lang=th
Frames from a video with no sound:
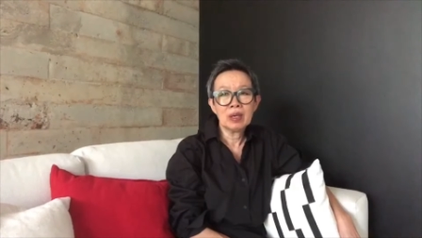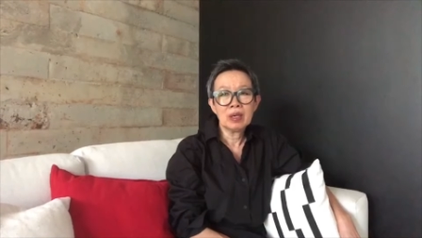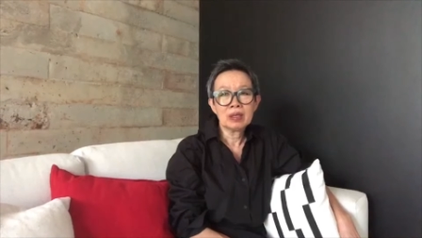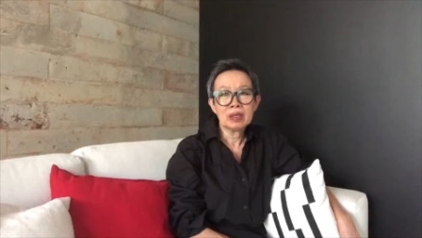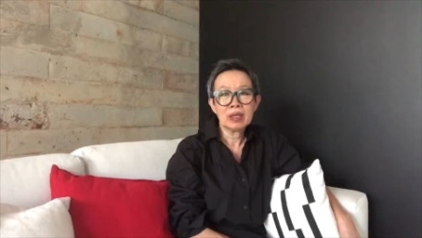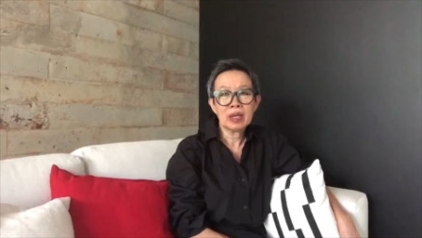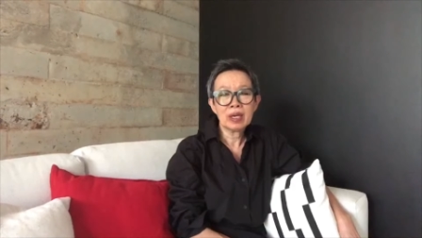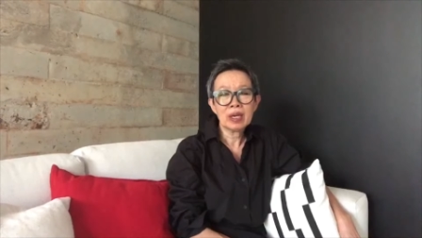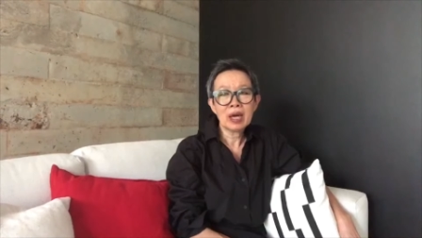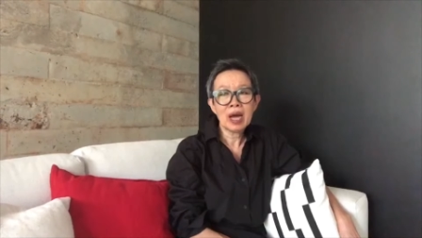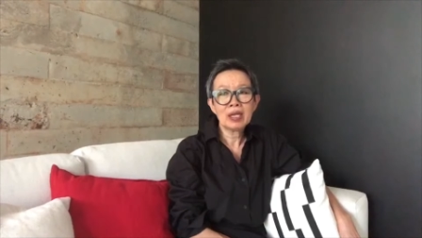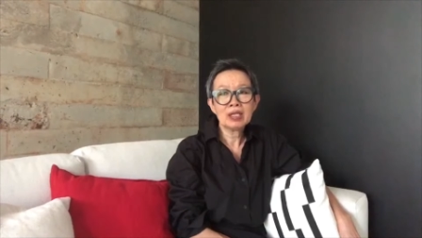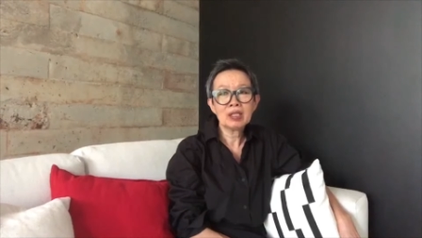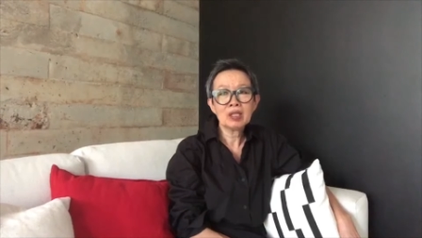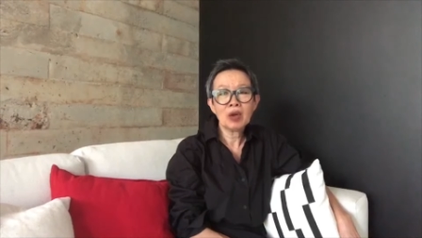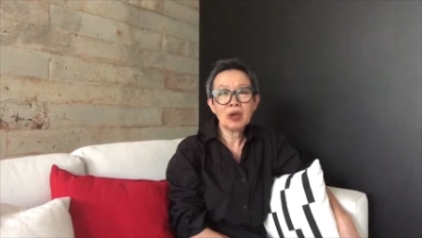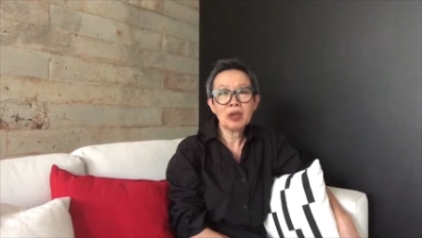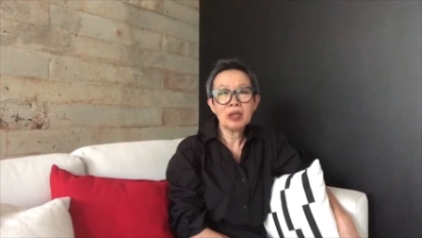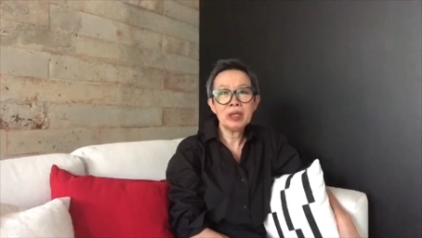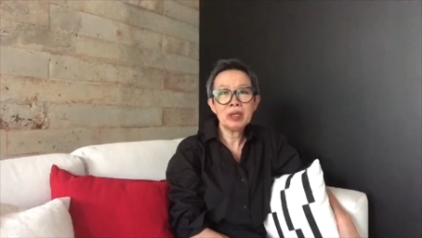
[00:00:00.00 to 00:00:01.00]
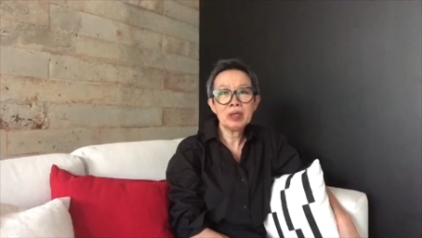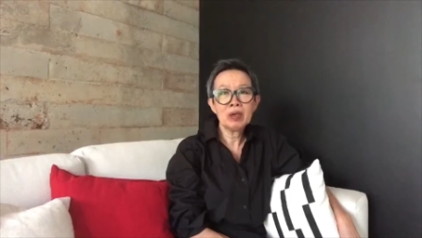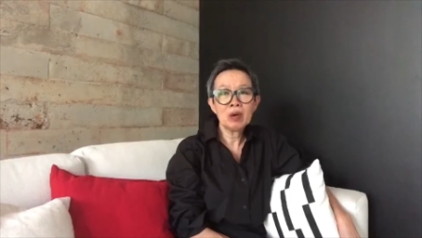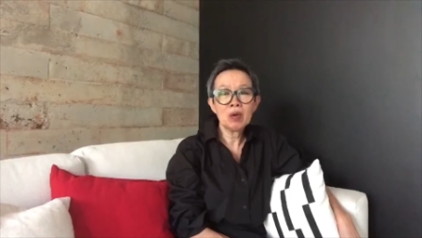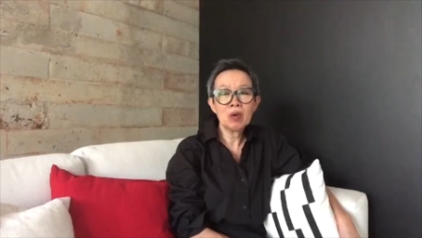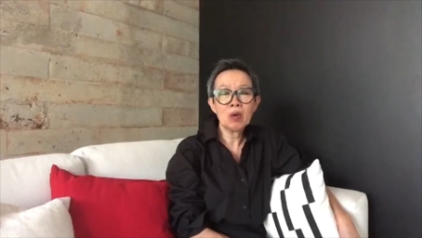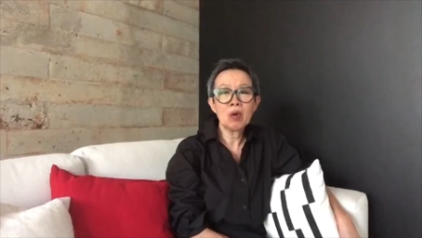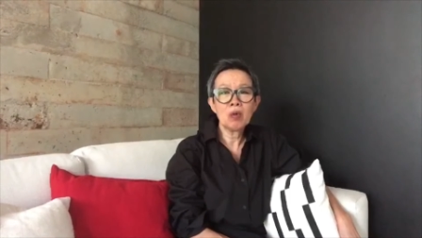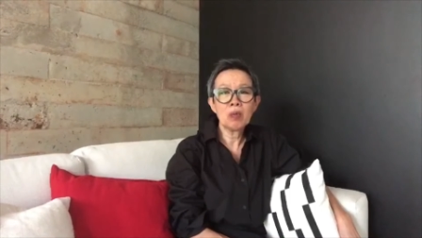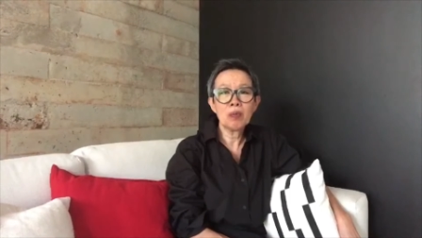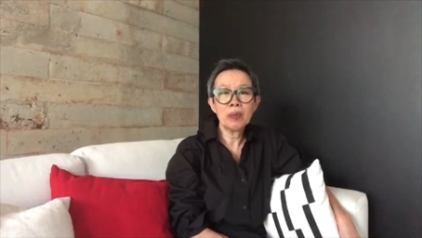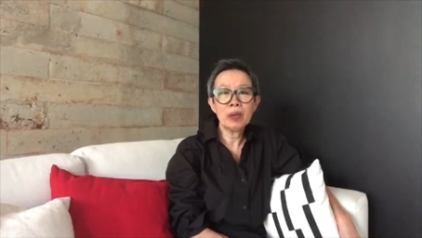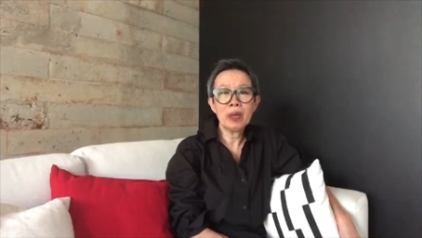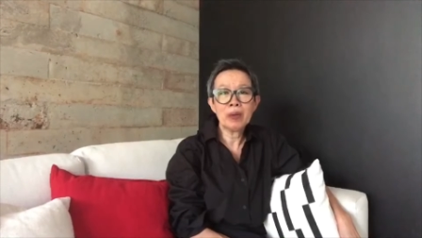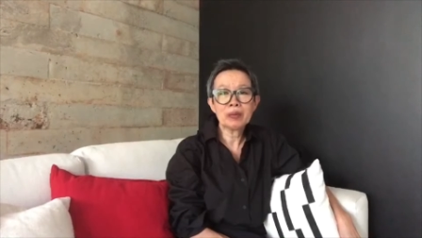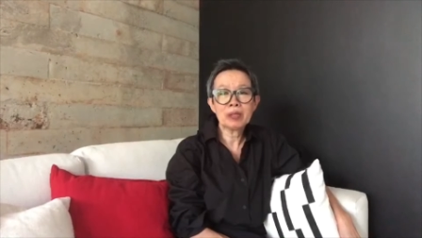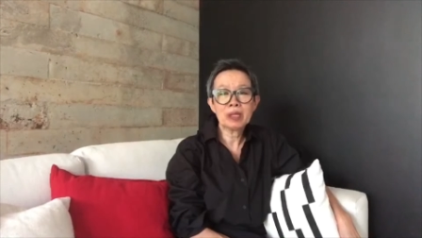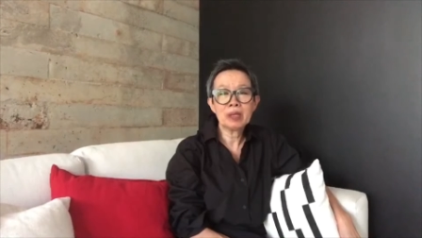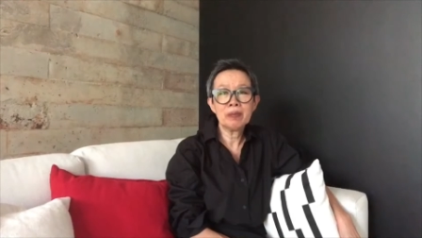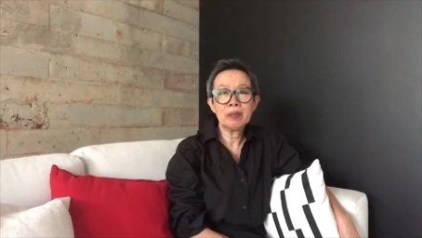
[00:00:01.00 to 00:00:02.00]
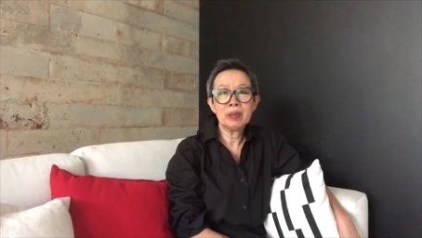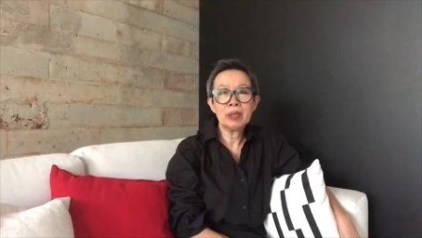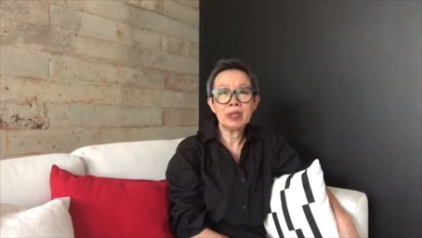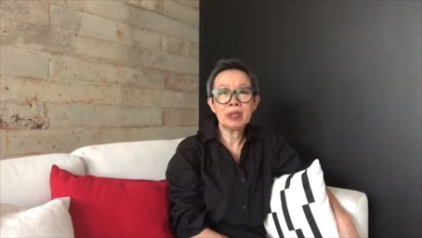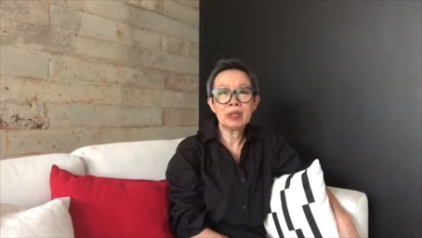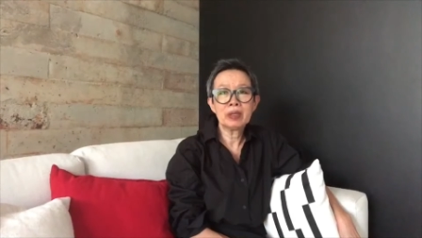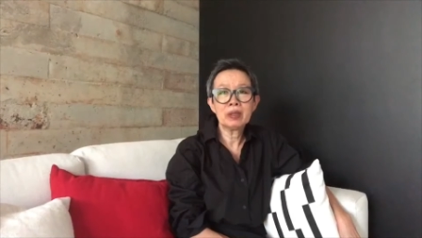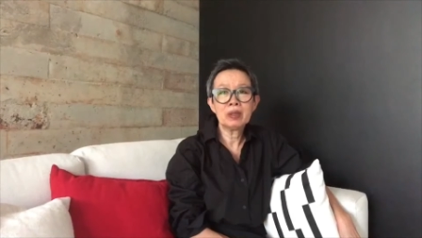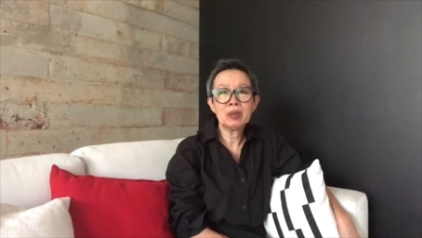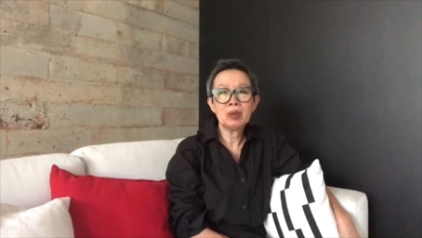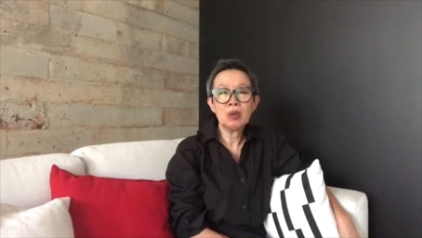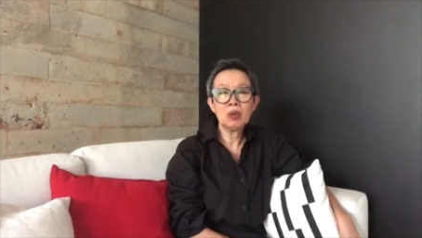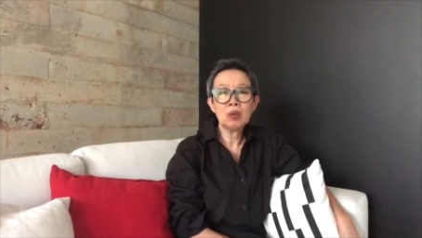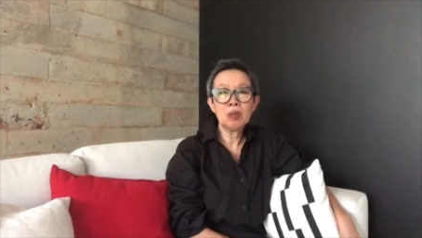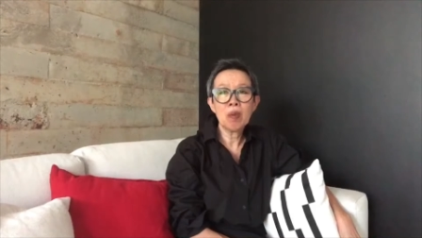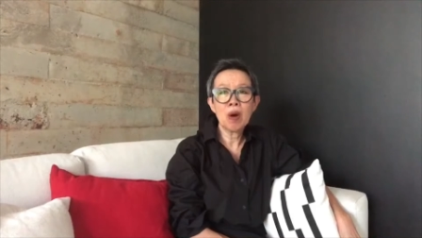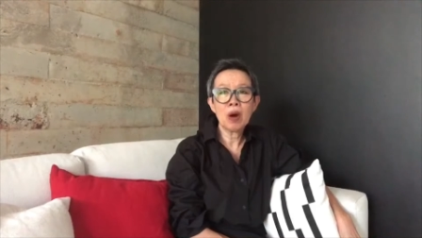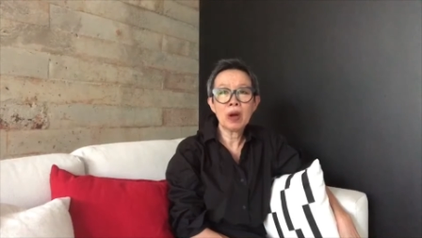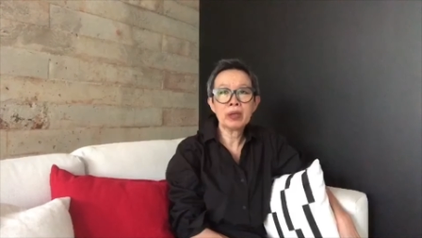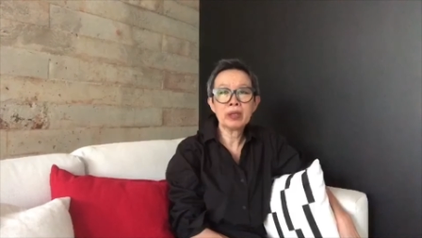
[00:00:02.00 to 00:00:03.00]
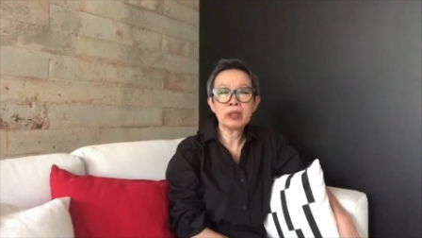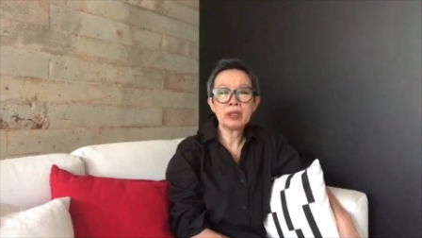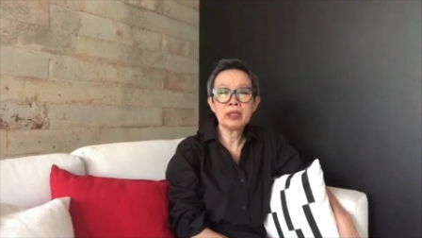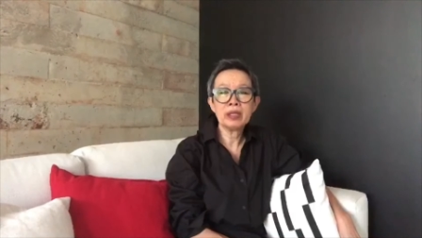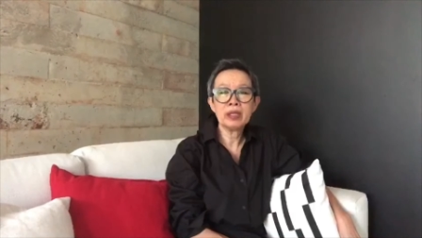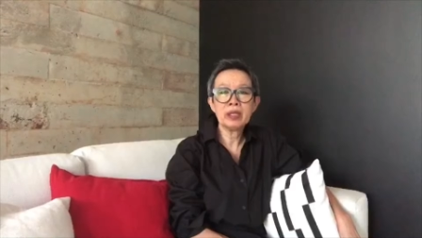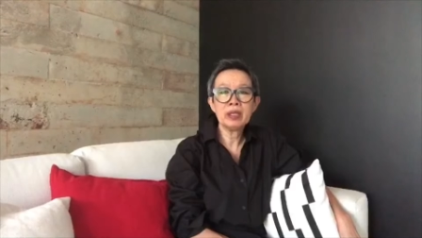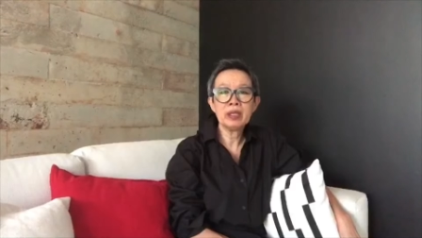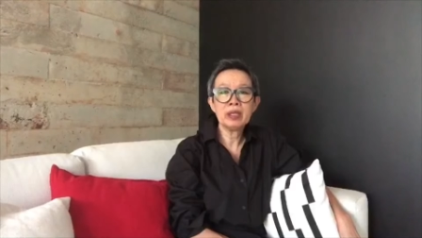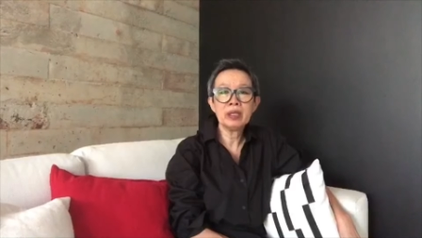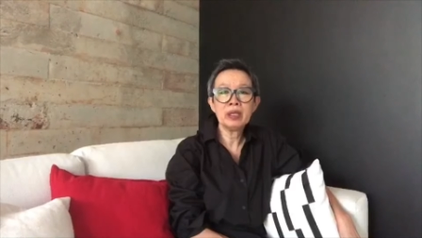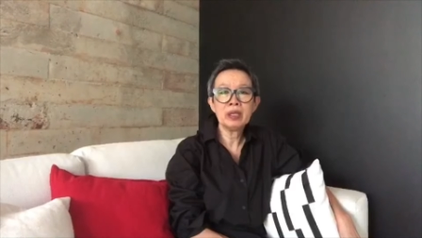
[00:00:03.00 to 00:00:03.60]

สถานการณ์ตอนนี้ก็คงเปรียบเสมือนลูกบอลที่